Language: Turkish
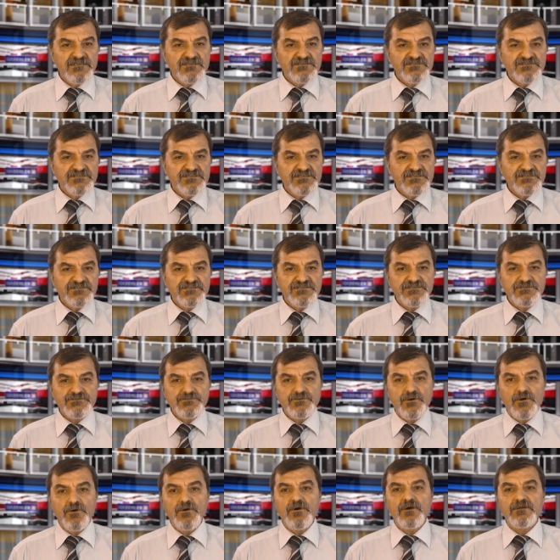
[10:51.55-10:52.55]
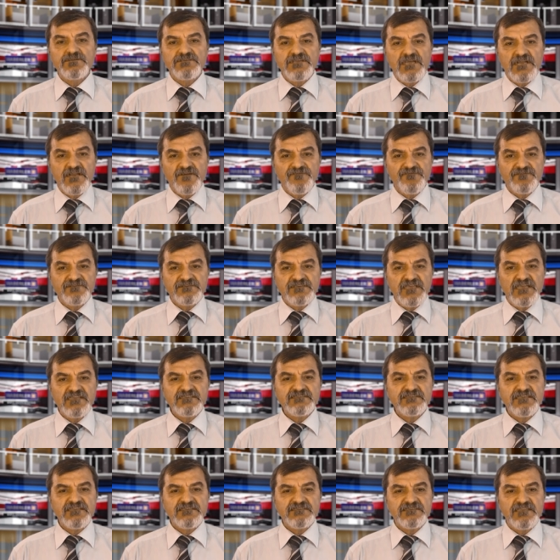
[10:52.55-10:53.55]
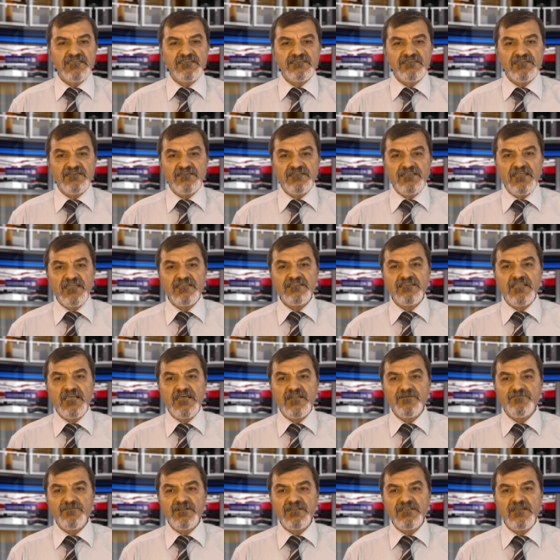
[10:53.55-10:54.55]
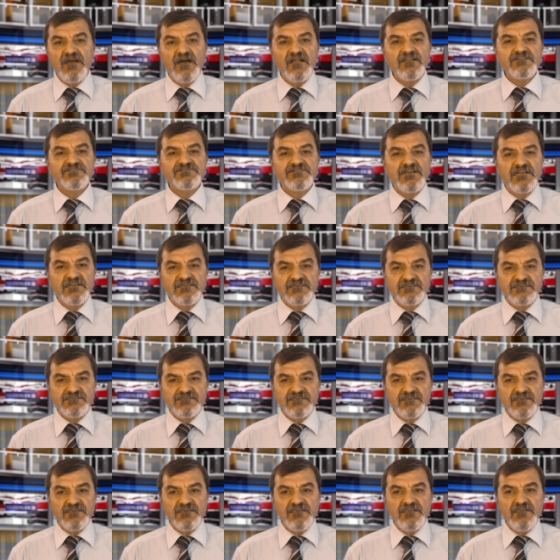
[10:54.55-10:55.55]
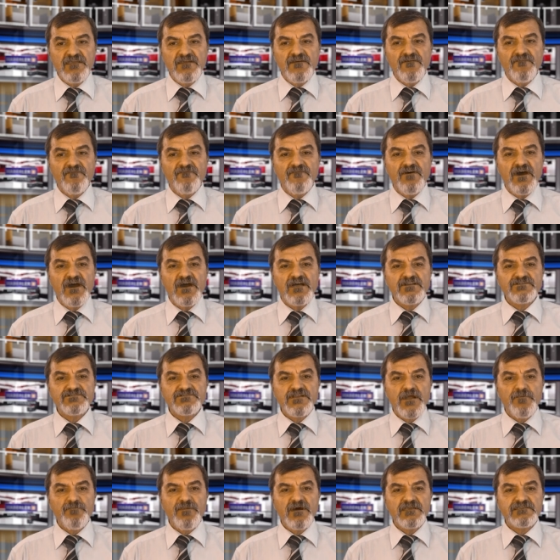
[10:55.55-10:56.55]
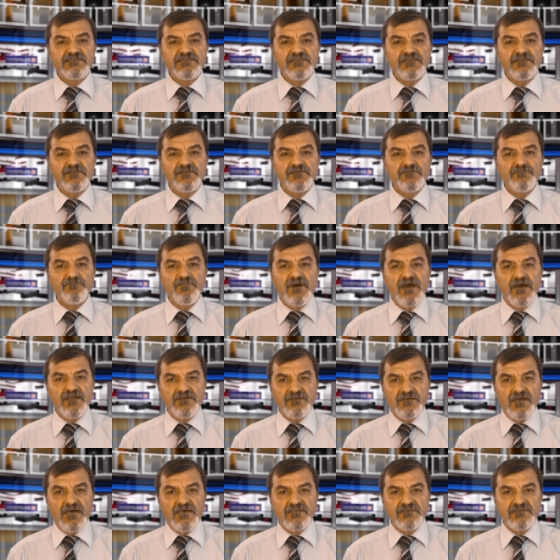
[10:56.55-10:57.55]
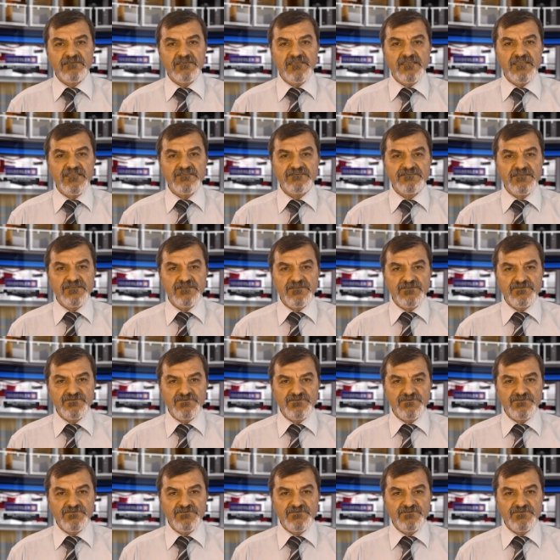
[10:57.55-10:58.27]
Shichijo tarafından seslendirilen Ermeni halk şarkısı Bahar Şabati Bar adlı eseri